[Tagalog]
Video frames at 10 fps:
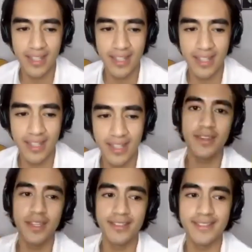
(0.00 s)

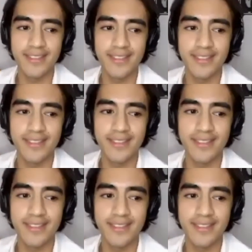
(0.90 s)
Then ngayon, for
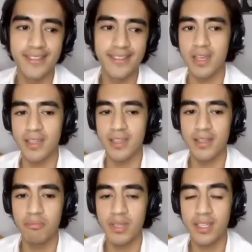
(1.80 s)
my
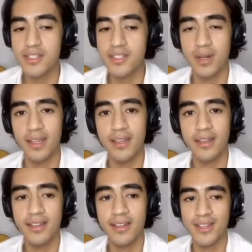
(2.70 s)
biggest break,
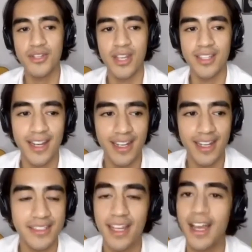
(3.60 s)
siya na agad ang
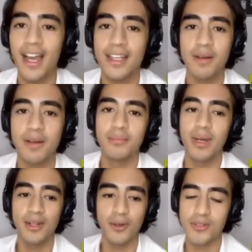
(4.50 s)
nakakatambal
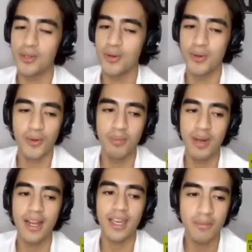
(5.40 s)
ko. So,
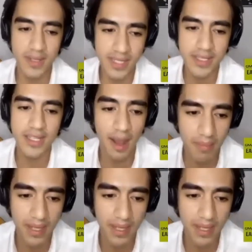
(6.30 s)
malaking pasasalamat.